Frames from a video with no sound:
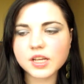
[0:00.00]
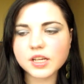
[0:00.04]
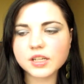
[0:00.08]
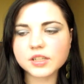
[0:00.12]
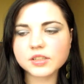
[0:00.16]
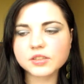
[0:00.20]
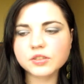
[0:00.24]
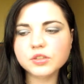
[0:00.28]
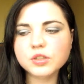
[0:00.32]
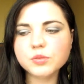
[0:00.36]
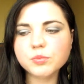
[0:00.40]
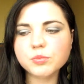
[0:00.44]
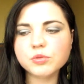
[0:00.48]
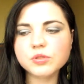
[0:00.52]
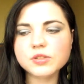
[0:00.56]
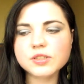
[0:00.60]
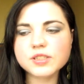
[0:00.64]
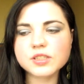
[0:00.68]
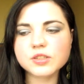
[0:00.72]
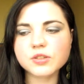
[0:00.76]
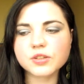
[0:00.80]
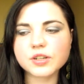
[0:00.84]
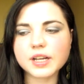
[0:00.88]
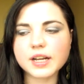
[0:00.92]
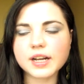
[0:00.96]
E, no i płyn z
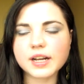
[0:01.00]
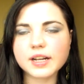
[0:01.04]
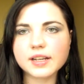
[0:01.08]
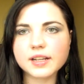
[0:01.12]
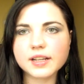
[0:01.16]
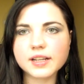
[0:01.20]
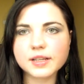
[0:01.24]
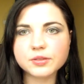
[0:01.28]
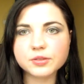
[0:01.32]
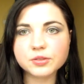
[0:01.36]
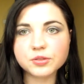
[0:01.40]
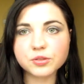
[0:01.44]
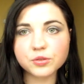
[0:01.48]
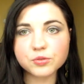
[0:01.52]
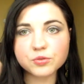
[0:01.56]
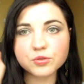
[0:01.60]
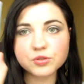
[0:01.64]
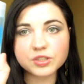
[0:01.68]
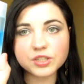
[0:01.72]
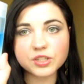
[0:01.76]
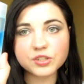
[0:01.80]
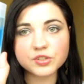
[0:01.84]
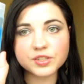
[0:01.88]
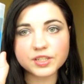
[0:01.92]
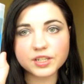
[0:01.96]
L'Oreala, to już
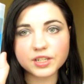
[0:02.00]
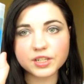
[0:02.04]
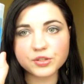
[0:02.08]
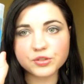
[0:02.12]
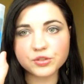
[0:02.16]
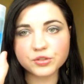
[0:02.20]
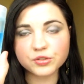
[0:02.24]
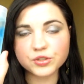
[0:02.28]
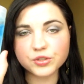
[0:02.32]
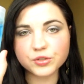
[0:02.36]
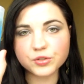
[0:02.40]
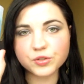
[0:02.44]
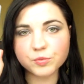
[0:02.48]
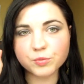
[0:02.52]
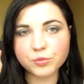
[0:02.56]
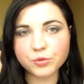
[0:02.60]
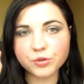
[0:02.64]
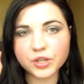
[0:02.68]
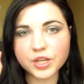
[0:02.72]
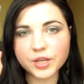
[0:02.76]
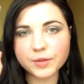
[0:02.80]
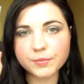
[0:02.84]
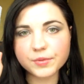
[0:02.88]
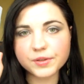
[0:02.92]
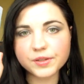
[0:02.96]
też zależy gdzie
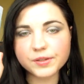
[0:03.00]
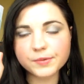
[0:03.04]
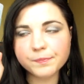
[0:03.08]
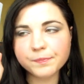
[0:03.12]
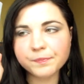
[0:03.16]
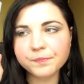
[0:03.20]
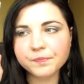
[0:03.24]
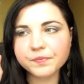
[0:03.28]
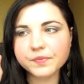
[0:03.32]
kupujemy.